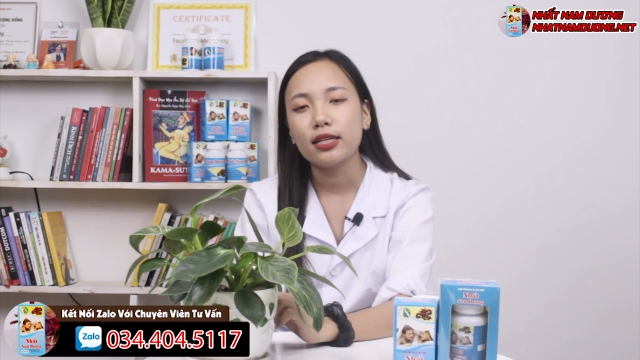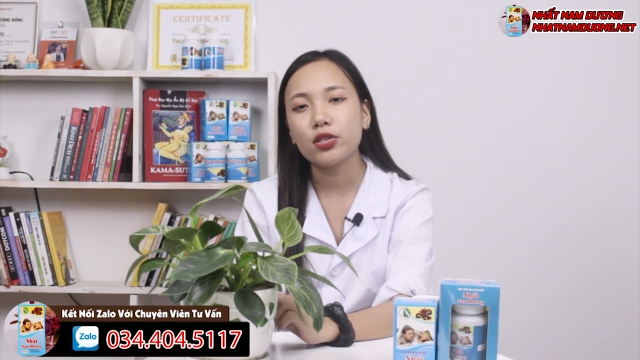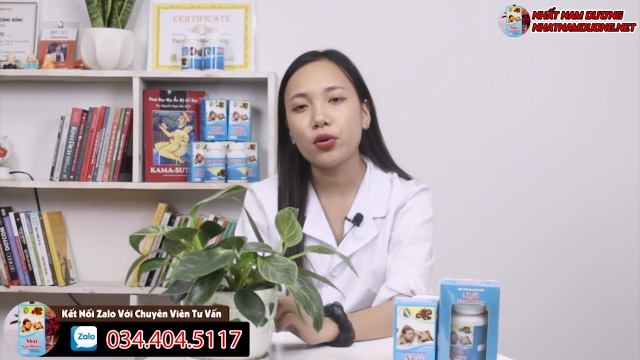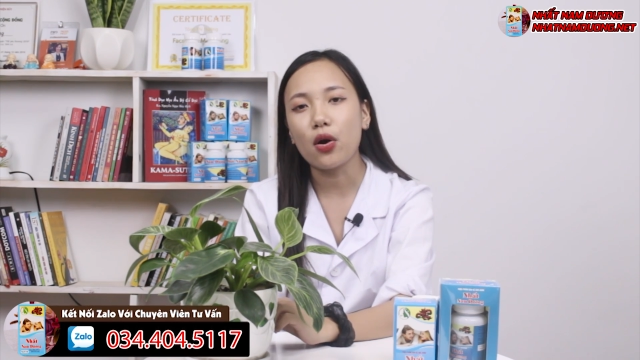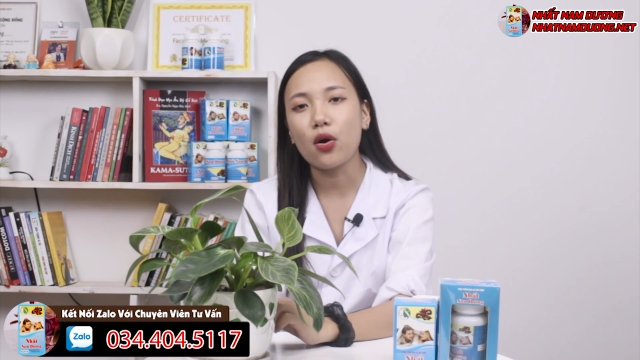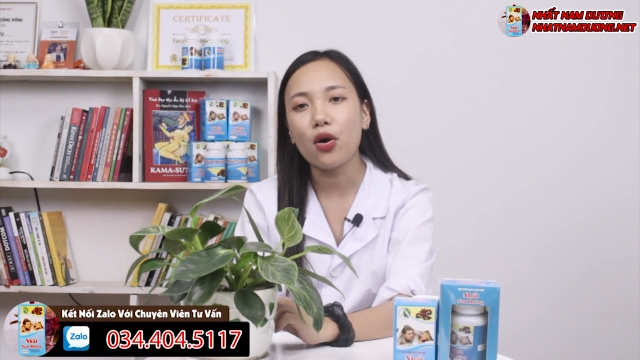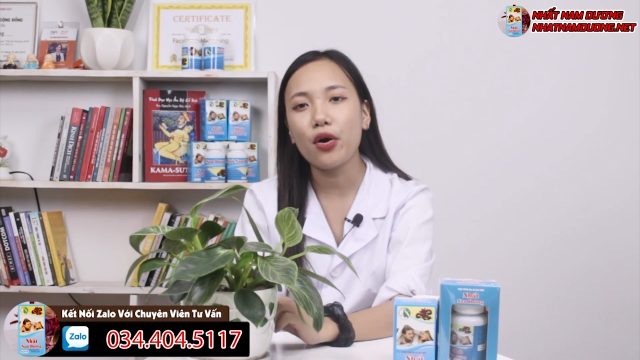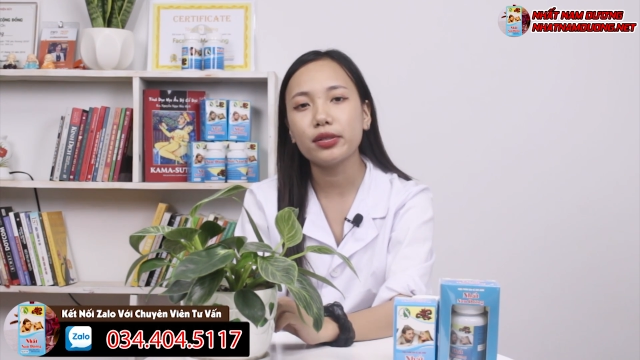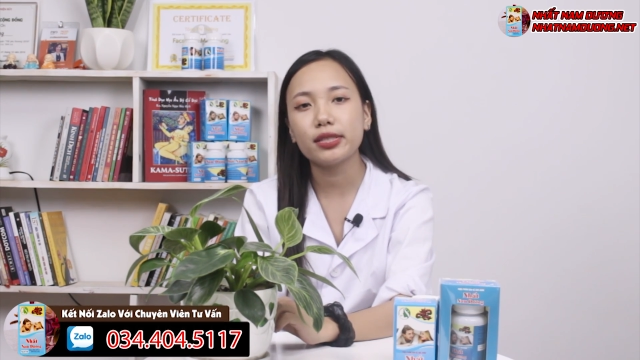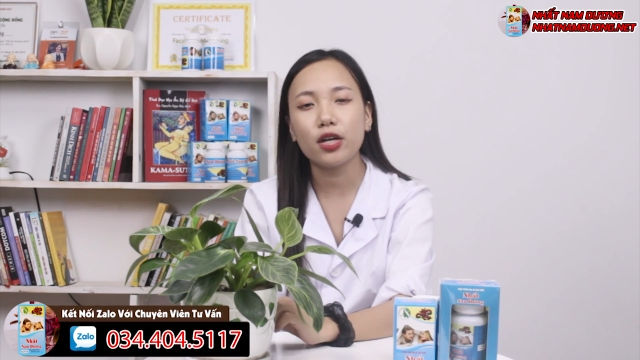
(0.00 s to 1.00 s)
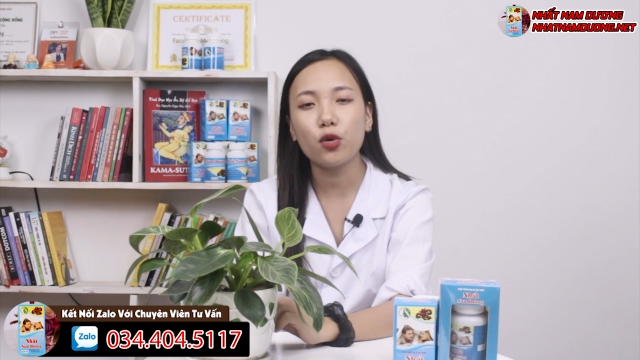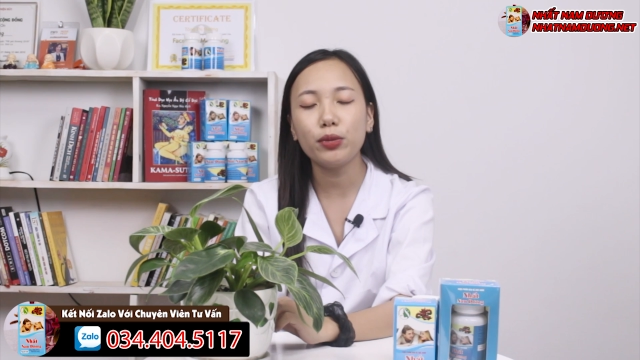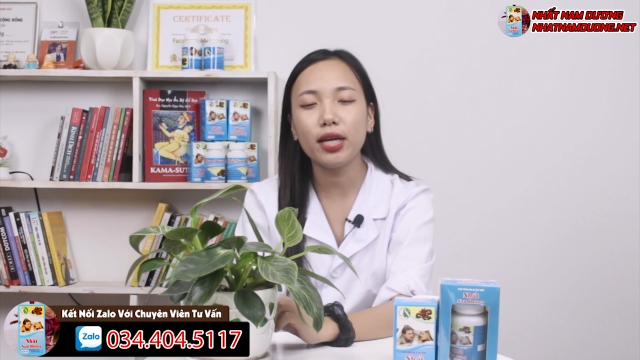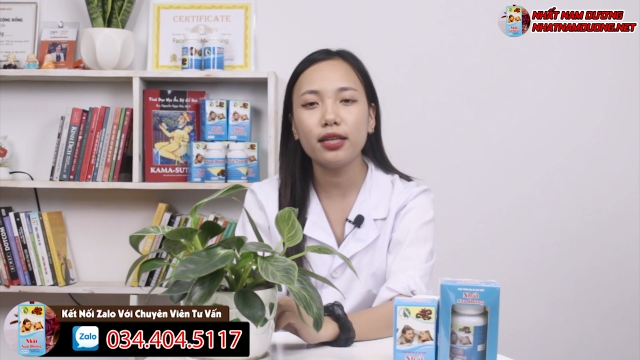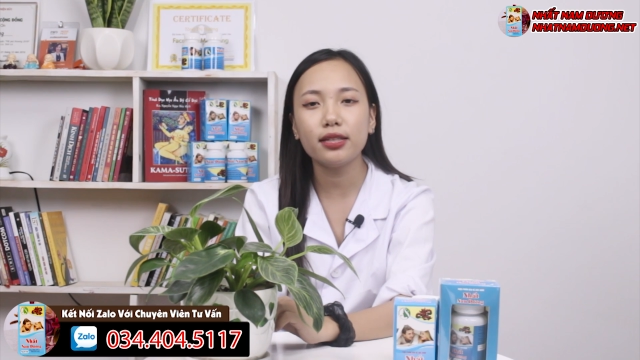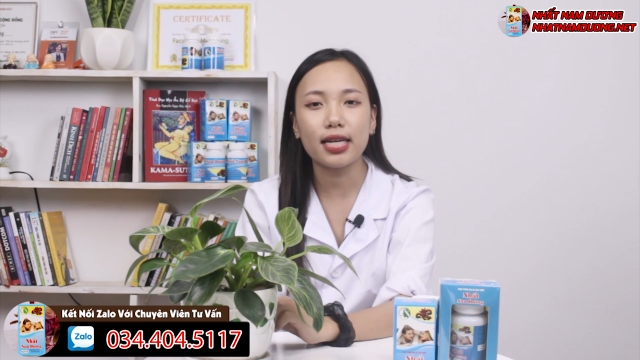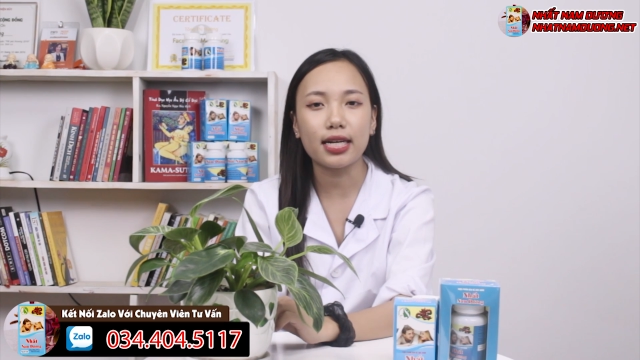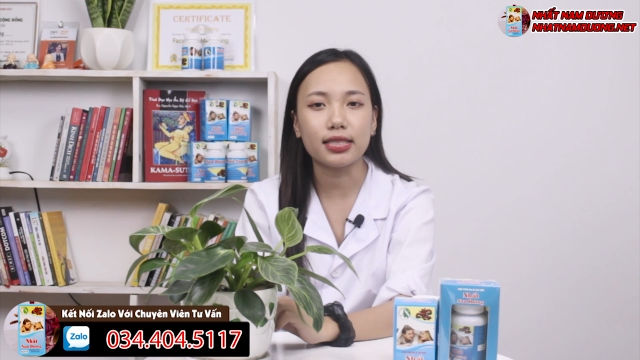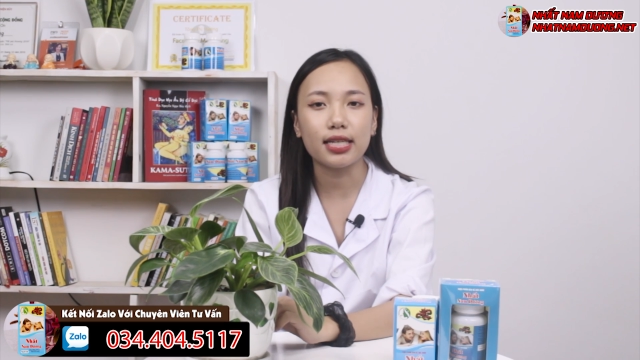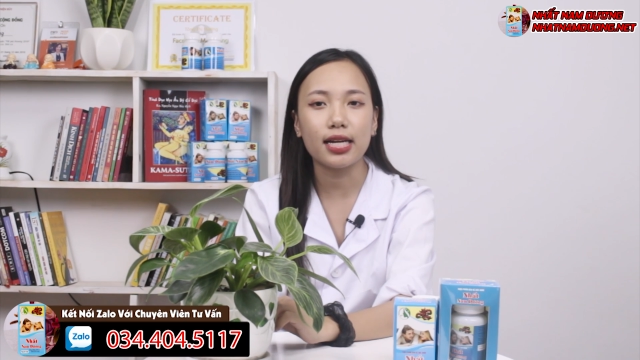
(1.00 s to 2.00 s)
do đó họ sẽ không thích những
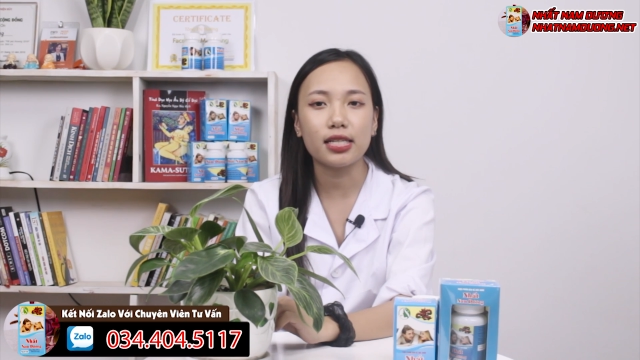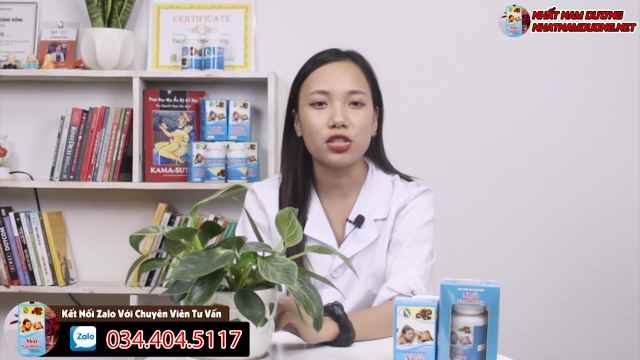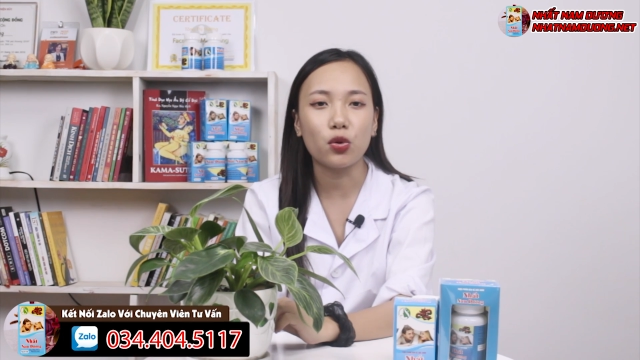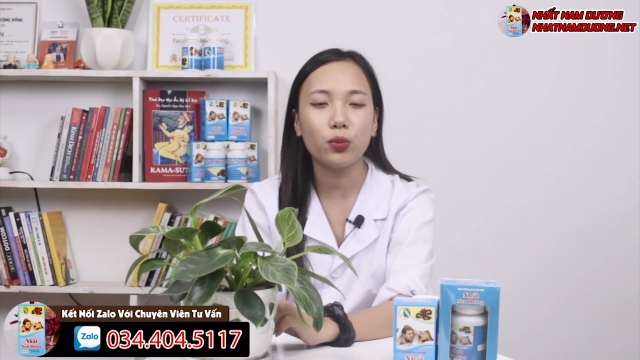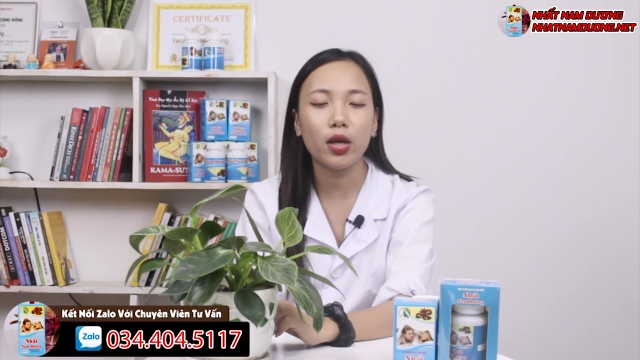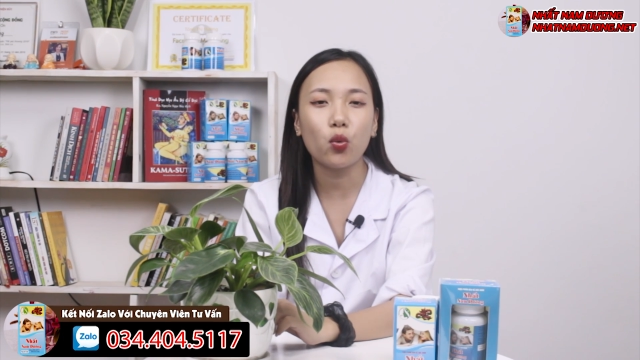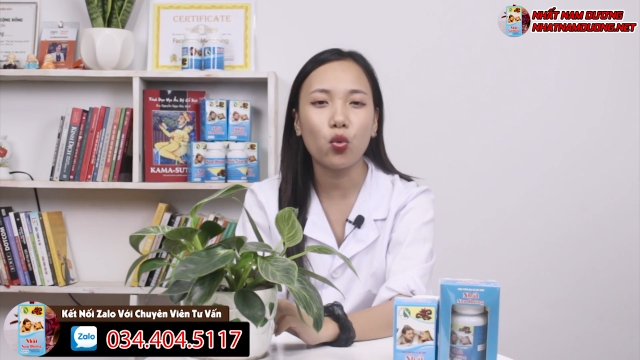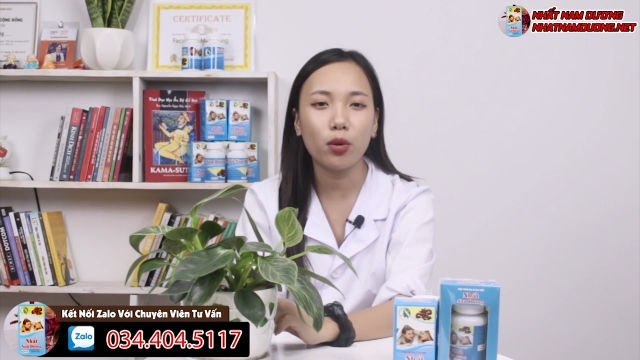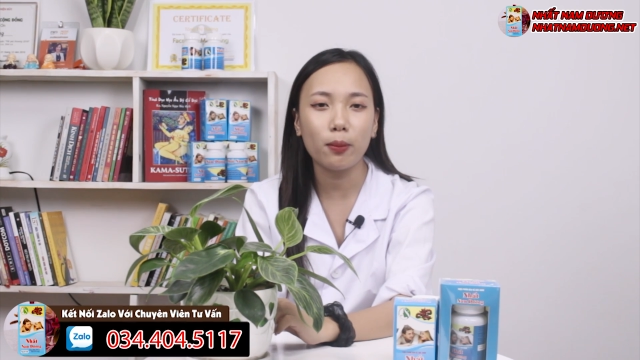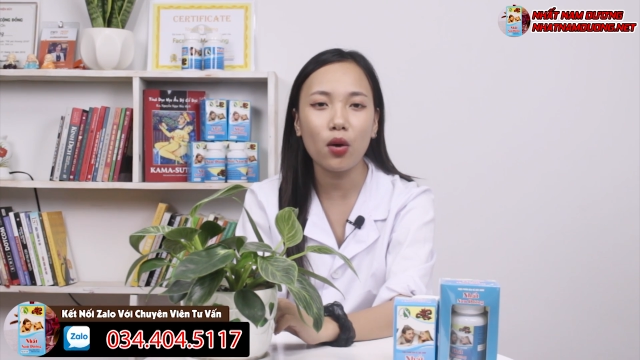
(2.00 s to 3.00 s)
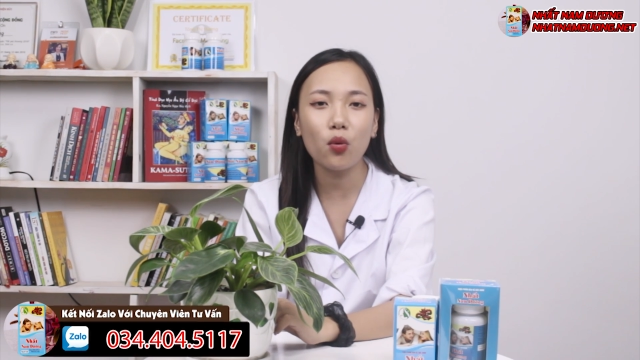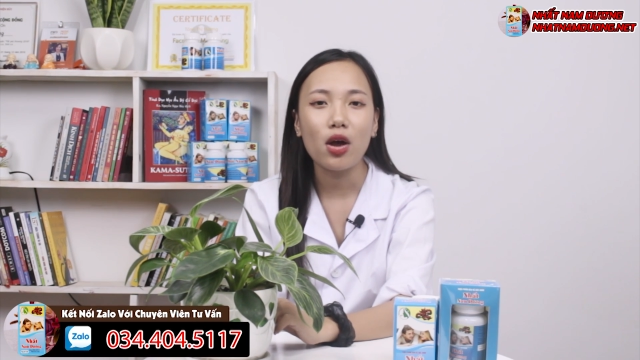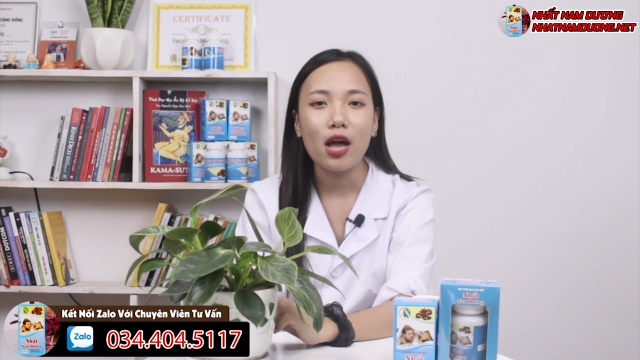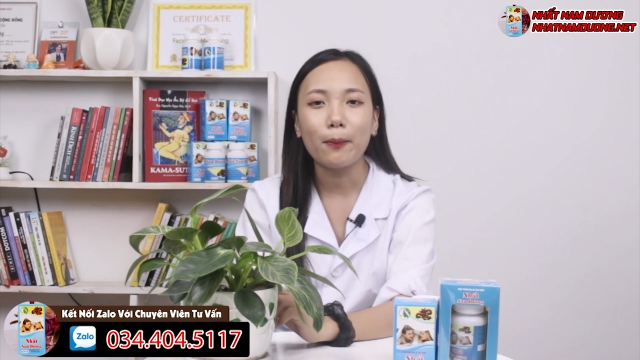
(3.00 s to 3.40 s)
chàng trai sống theo khuôn mẫu